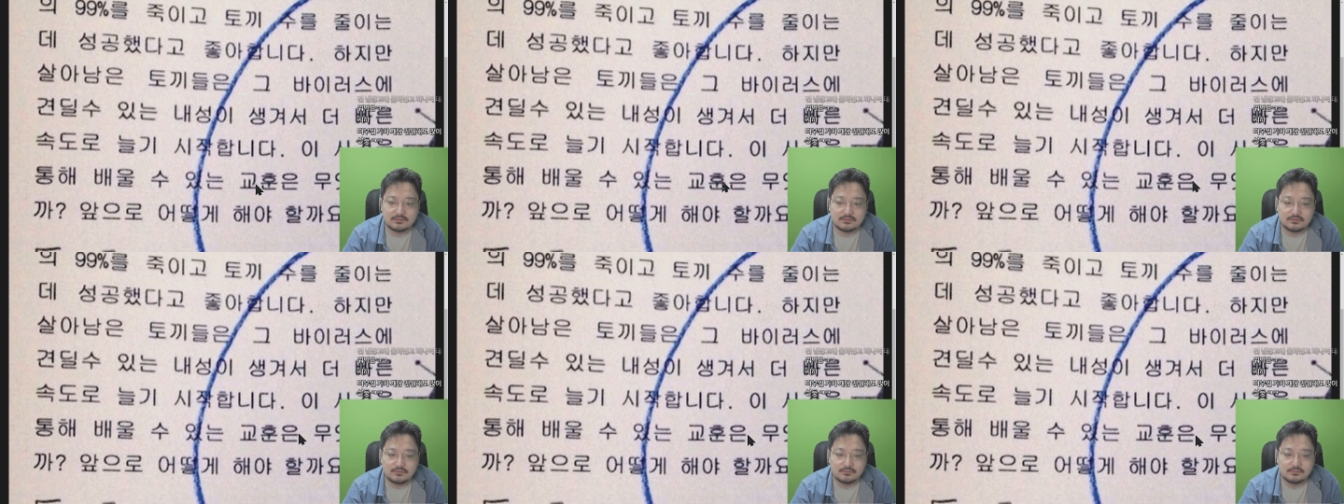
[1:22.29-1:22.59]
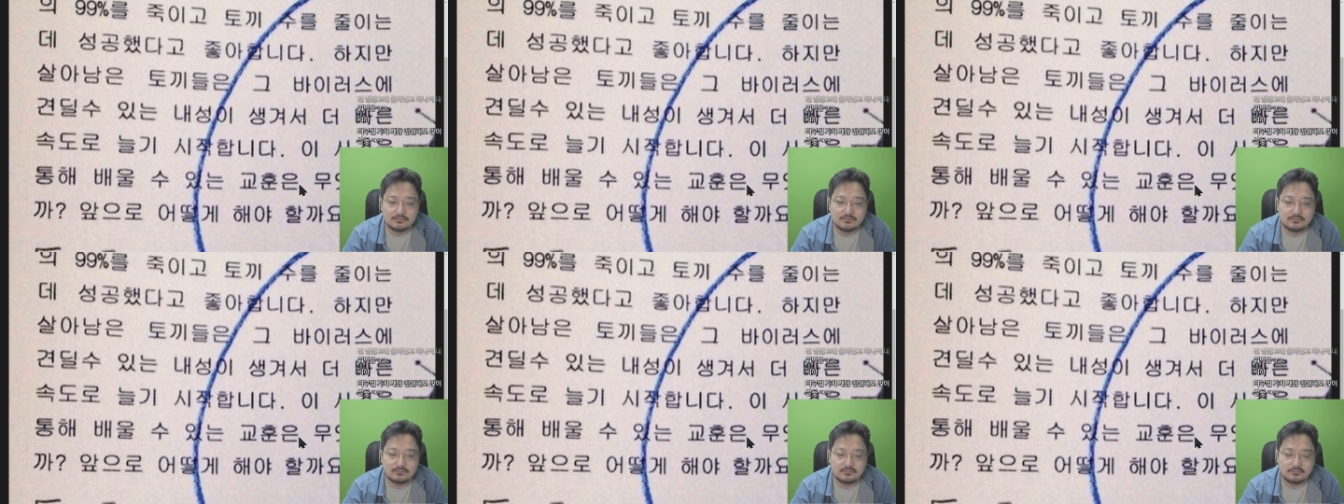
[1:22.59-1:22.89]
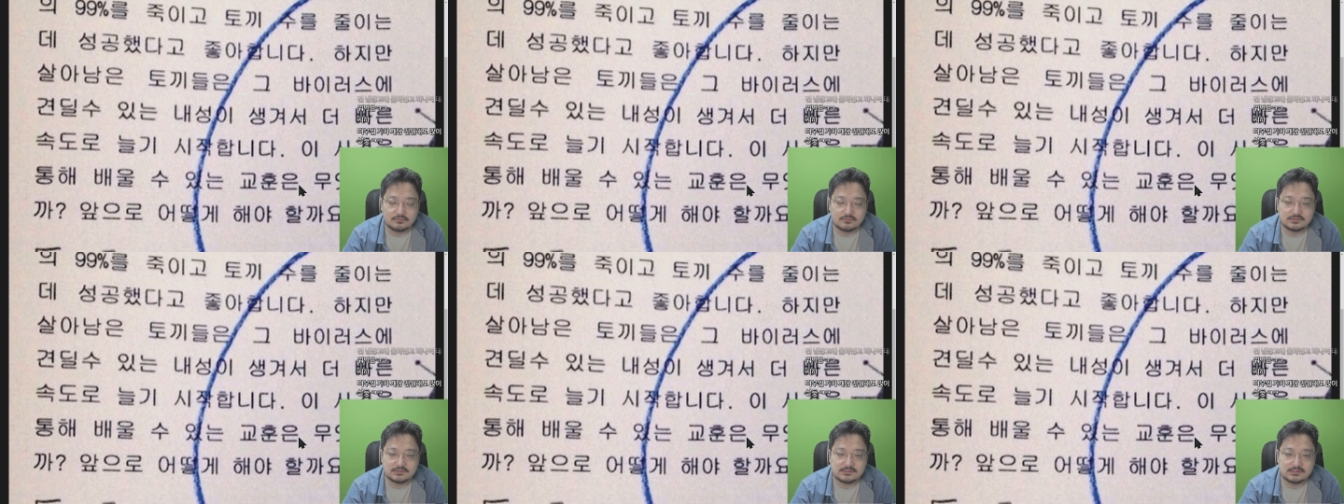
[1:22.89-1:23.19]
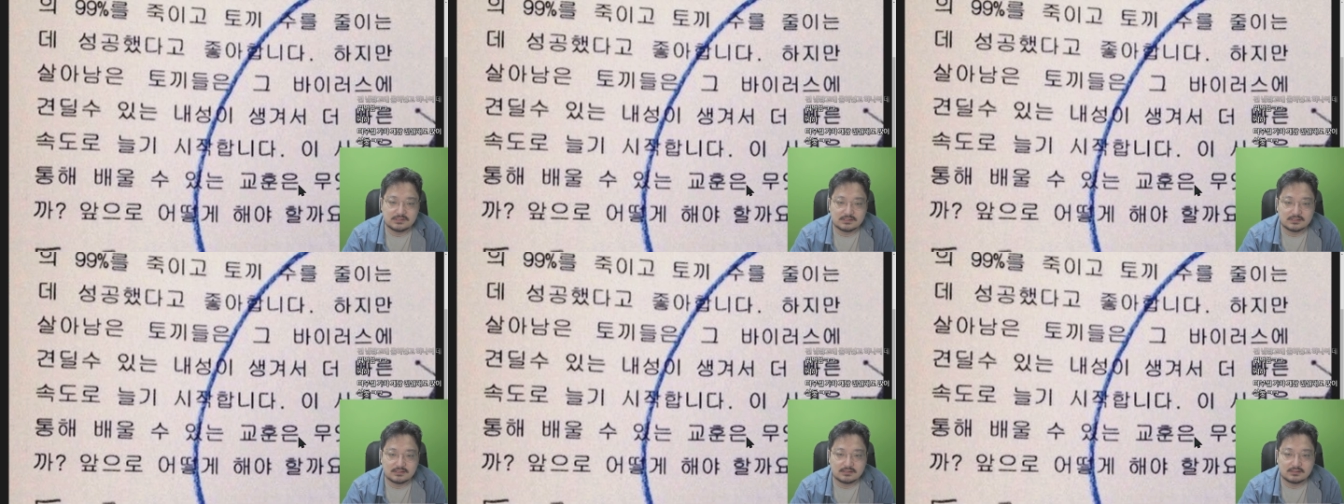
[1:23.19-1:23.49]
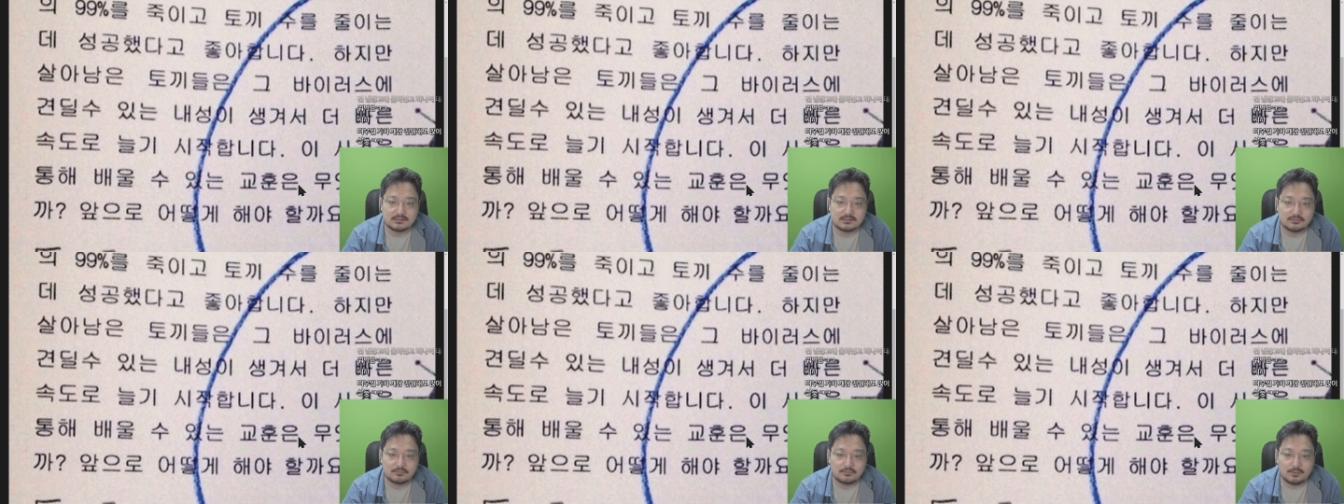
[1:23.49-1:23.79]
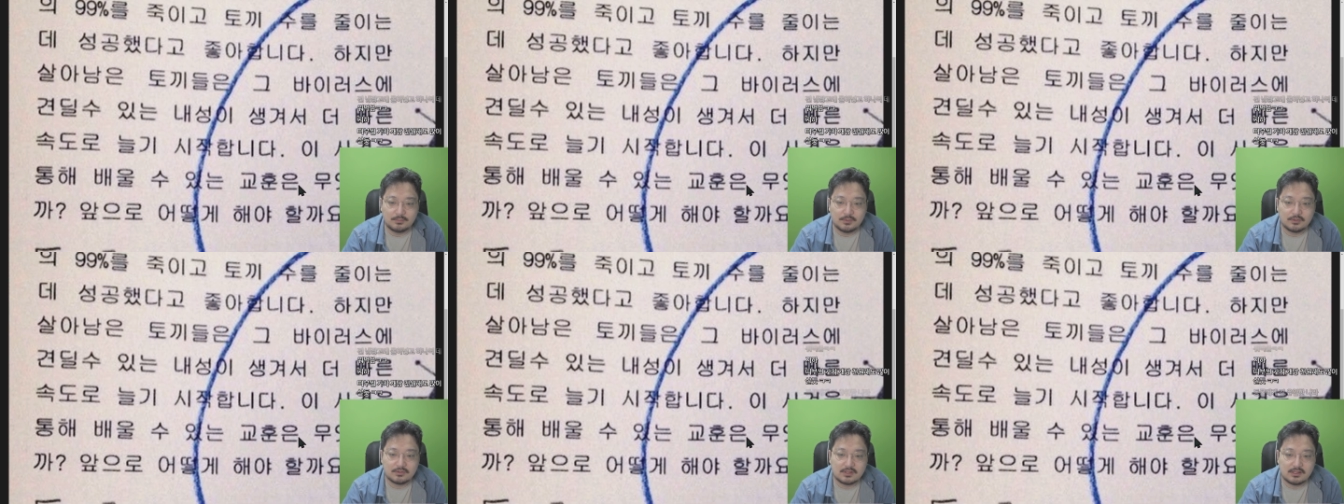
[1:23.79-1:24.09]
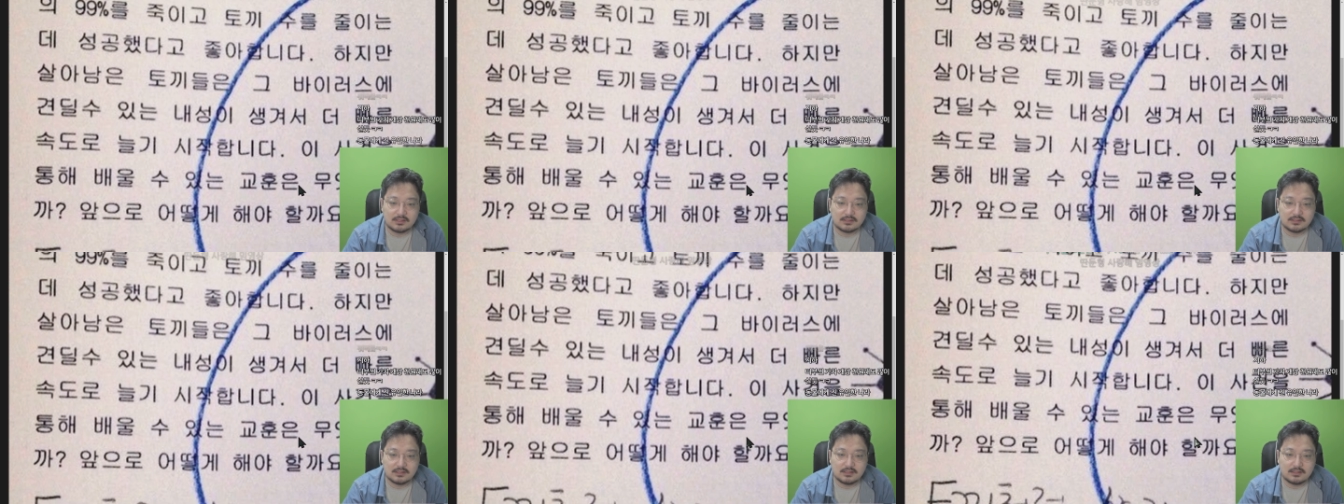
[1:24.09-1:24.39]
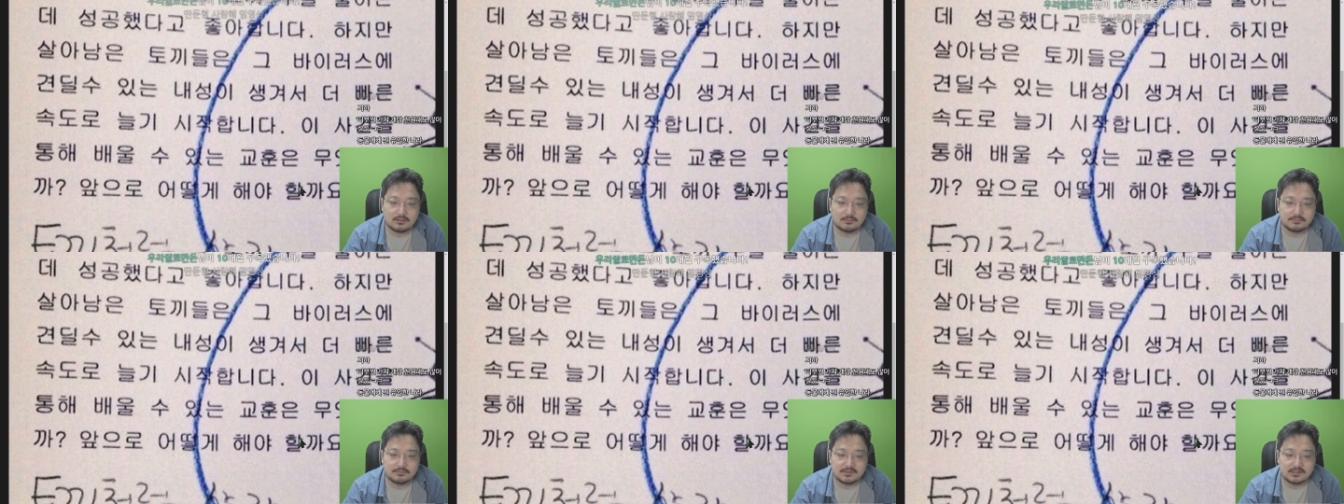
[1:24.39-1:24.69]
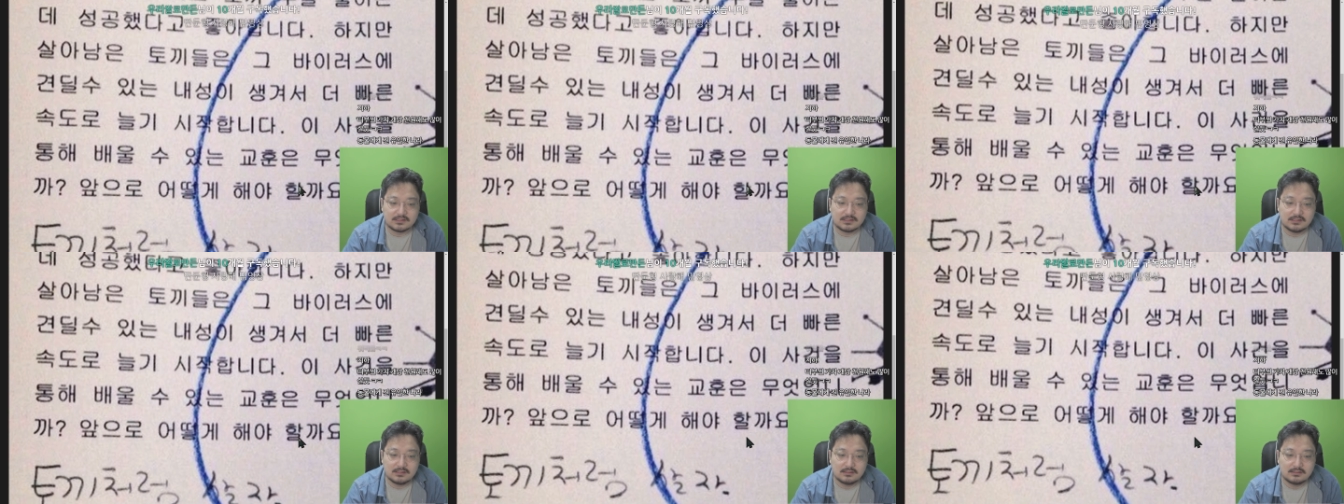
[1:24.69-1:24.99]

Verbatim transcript: 교훈은 무엇일까 완벽하게 없애기?